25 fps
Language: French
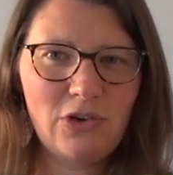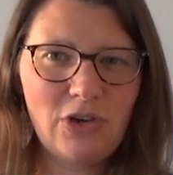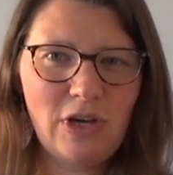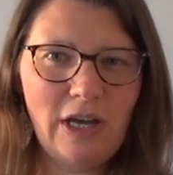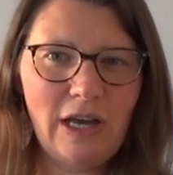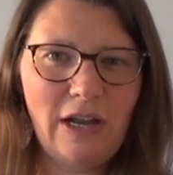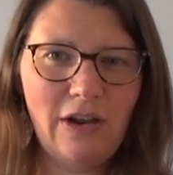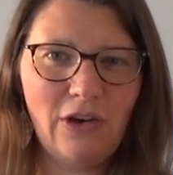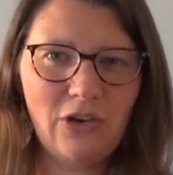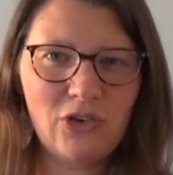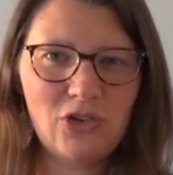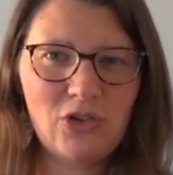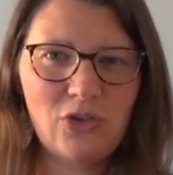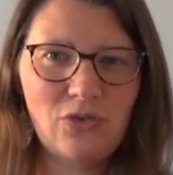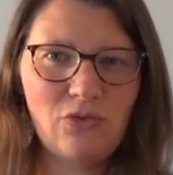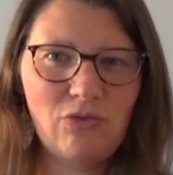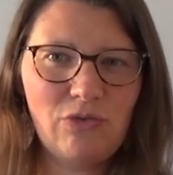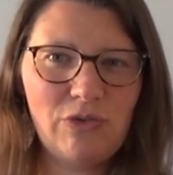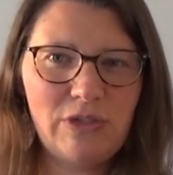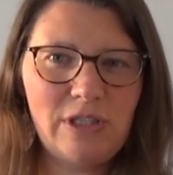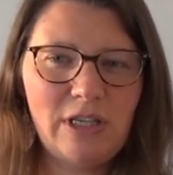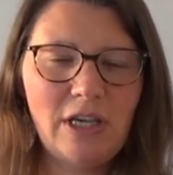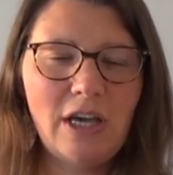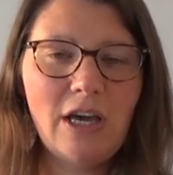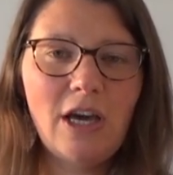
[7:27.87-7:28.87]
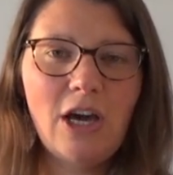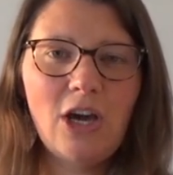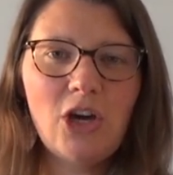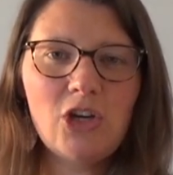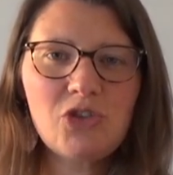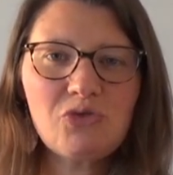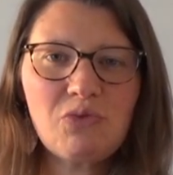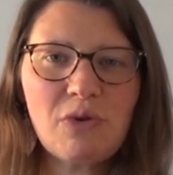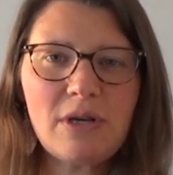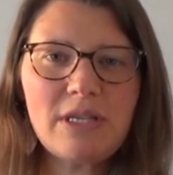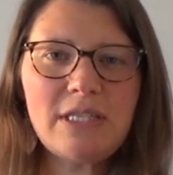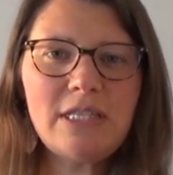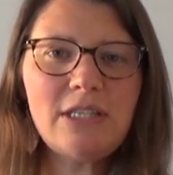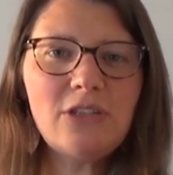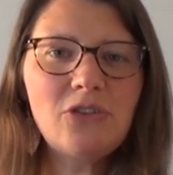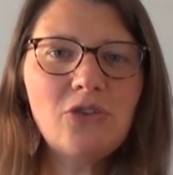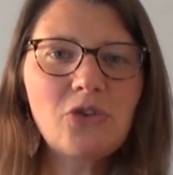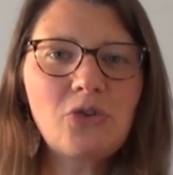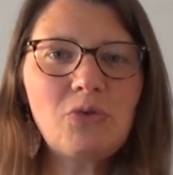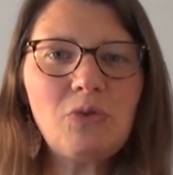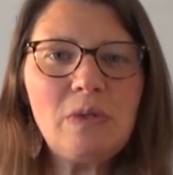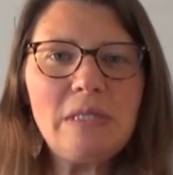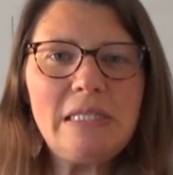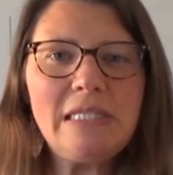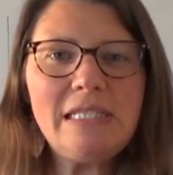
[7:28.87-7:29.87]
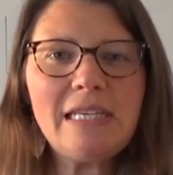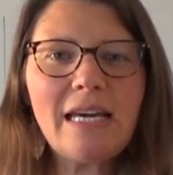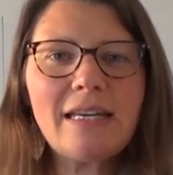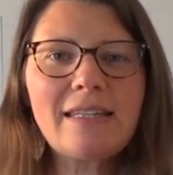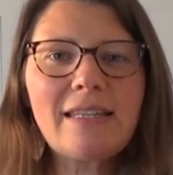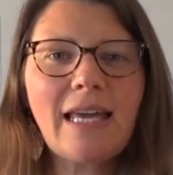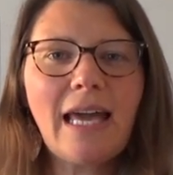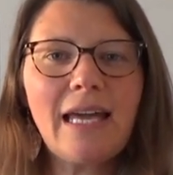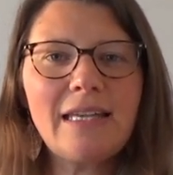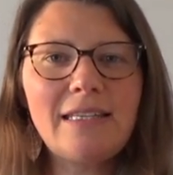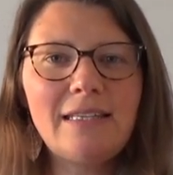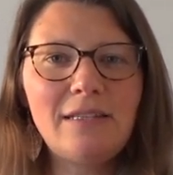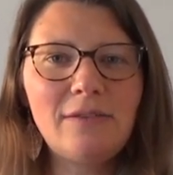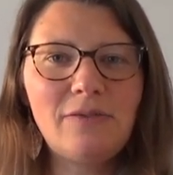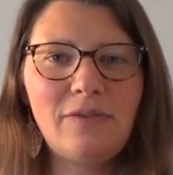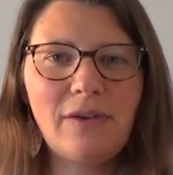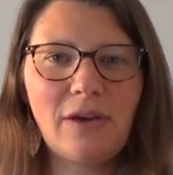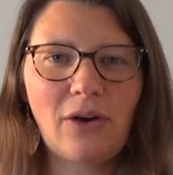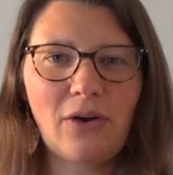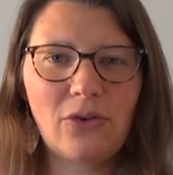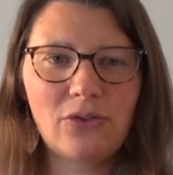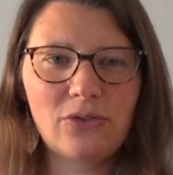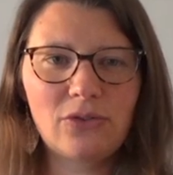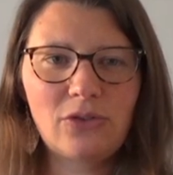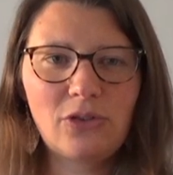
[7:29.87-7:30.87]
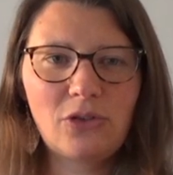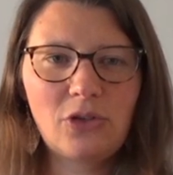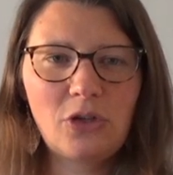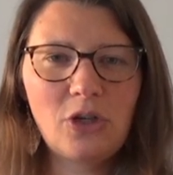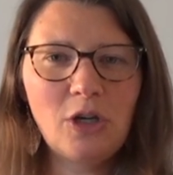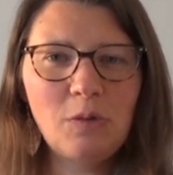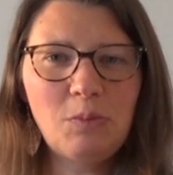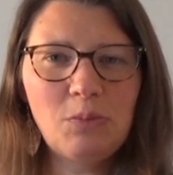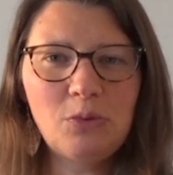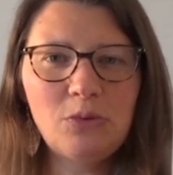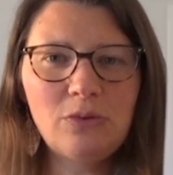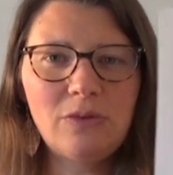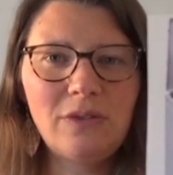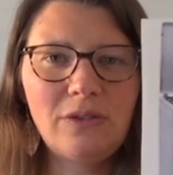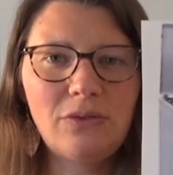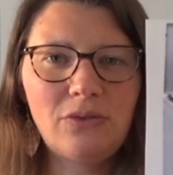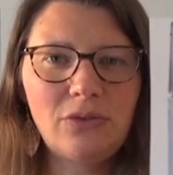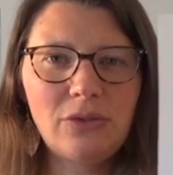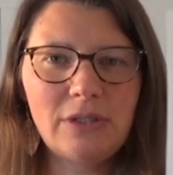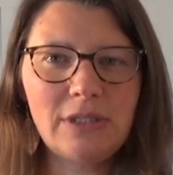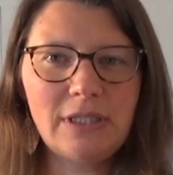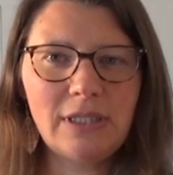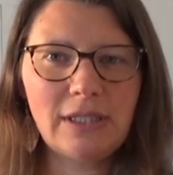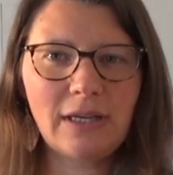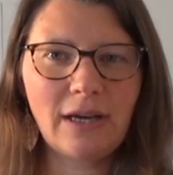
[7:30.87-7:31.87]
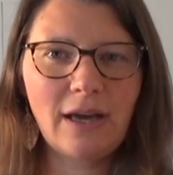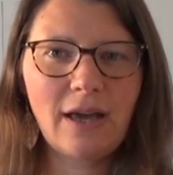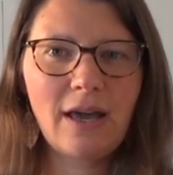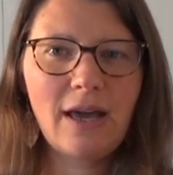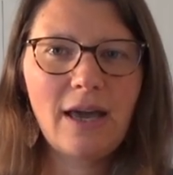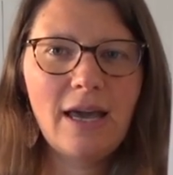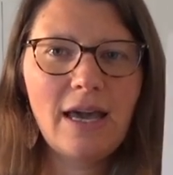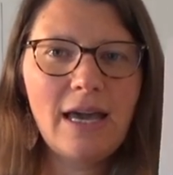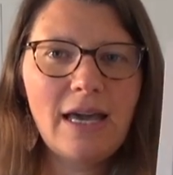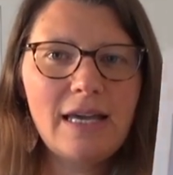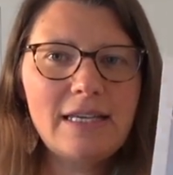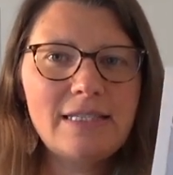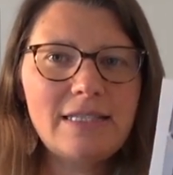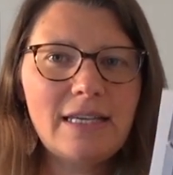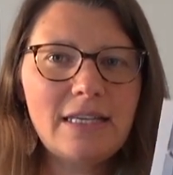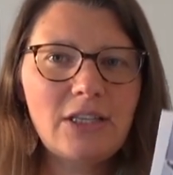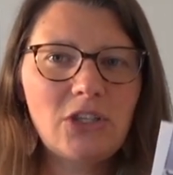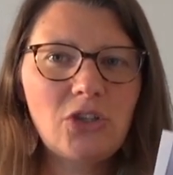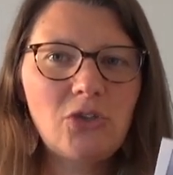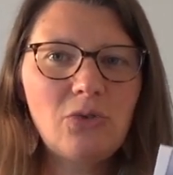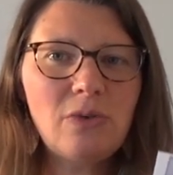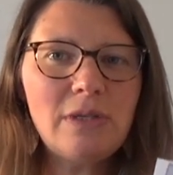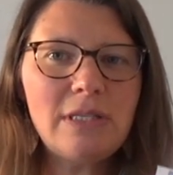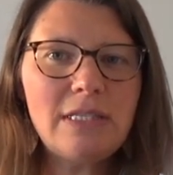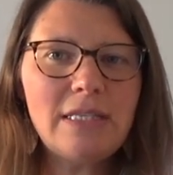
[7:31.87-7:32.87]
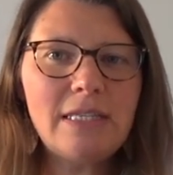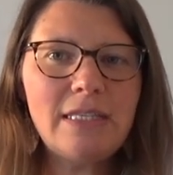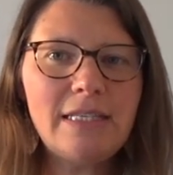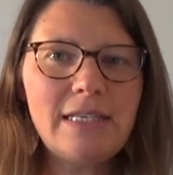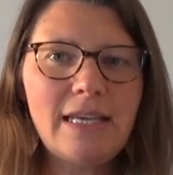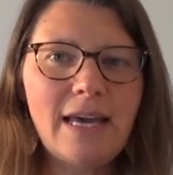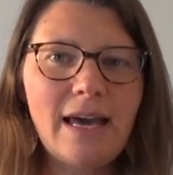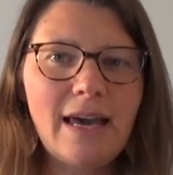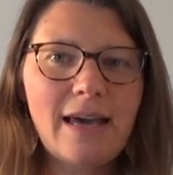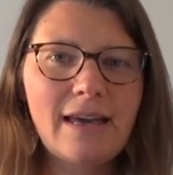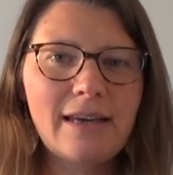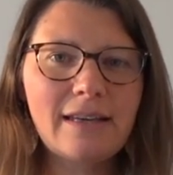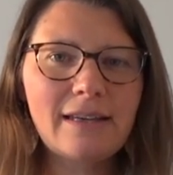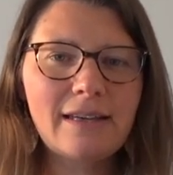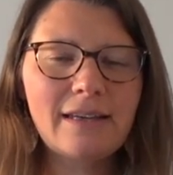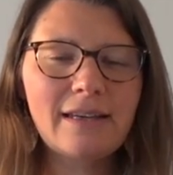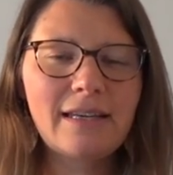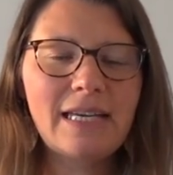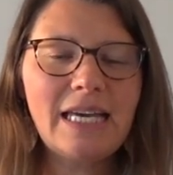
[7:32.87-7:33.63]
Alors, je vous ai choisi deux cuisinières très différentes. Que pouvez-vous dire cette cuisinière